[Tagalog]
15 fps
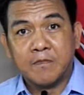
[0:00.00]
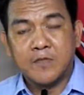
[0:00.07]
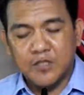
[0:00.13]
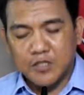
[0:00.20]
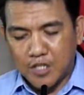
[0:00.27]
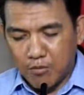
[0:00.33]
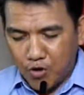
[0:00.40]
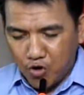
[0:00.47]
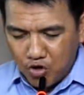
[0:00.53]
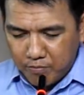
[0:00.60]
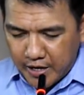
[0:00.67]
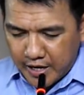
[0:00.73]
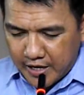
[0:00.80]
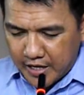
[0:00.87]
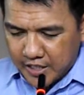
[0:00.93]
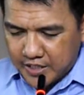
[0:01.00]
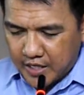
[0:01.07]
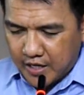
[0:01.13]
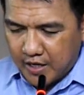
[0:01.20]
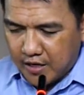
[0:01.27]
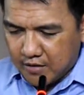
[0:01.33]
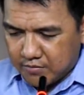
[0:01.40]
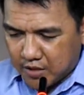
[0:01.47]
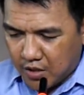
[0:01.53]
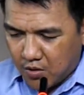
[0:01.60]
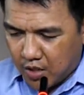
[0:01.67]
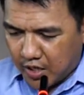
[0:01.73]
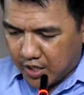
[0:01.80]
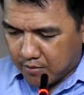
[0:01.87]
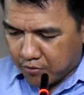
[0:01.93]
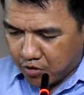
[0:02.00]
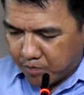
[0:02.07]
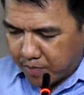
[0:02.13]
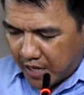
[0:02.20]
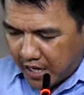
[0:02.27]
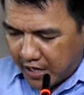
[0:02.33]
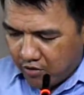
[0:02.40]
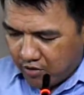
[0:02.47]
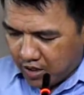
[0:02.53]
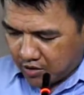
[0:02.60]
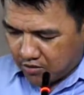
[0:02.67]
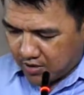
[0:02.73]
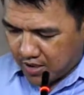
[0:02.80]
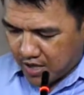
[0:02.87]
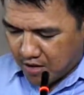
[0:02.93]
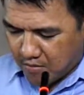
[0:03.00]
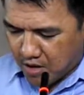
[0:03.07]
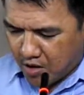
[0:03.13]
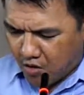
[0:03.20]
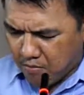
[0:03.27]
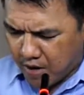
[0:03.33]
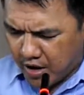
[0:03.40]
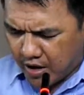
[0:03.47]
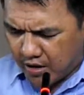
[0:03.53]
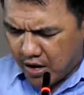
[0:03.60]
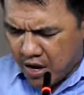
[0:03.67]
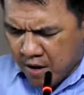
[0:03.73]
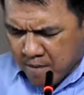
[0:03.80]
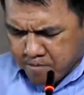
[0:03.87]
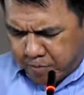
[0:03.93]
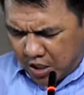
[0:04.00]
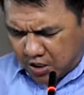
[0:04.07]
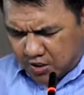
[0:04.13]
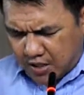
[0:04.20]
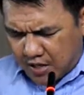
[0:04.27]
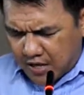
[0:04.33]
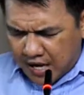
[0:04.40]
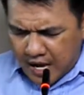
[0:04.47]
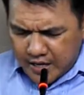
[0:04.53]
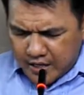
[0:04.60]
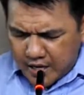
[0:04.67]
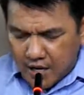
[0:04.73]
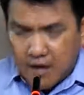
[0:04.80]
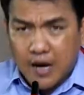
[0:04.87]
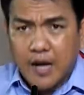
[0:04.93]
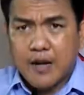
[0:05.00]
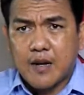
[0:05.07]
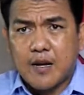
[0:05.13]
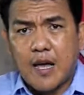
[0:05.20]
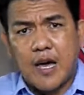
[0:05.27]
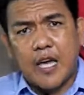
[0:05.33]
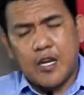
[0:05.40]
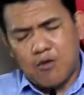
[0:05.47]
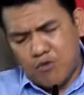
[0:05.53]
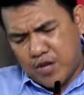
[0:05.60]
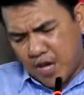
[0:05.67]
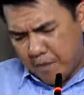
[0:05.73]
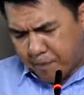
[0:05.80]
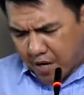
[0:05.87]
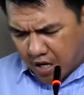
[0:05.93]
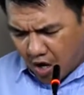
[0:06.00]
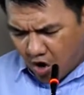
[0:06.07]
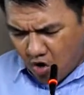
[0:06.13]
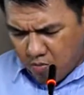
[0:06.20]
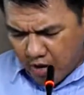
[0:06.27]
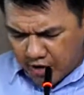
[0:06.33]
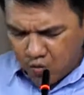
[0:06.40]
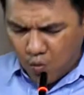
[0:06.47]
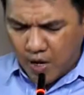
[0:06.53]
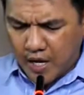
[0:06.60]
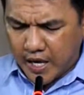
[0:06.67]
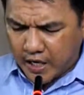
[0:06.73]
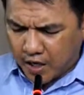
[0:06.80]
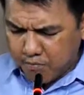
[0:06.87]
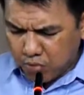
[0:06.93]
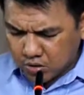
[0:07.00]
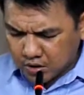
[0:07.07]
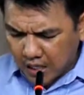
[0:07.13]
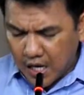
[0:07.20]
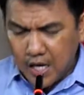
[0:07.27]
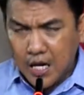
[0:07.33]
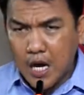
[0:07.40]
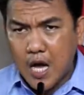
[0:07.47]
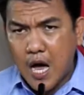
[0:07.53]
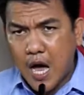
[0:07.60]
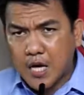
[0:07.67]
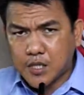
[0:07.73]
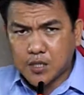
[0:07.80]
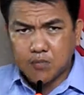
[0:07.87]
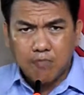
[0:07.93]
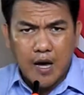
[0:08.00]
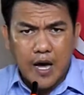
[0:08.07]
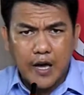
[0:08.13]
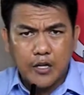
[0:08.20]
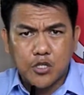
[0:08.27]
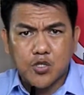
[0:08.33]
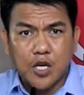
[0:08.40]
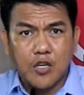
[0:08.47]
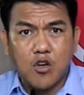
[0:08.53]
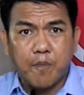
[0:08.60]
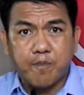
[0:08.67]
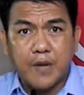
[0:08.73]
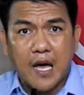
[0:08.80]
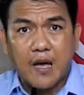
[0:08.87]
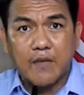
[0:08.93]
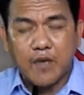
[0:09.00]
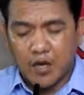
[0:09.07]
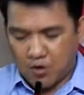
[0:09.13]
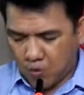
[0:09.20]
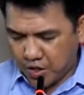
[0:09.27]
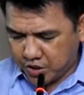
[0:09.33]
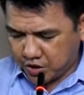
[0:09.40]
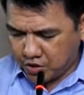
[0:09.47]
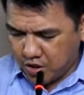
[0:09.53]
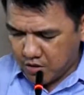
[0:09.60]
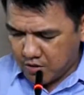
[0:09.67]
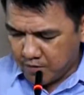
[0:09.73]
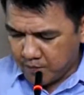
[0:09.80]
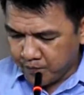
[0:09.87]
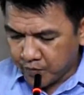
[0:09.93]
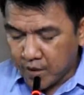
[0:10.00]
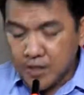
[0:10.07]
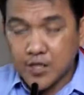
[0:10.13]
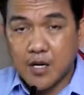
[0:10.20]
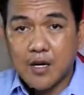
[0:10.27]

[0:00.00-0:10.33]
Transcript: yung mingwang biya na si tawag anang bro palad ug katong iya magkaubanan. Basta gani God died unya pagkahuman walay gibutang nga asman sayop na. E question sa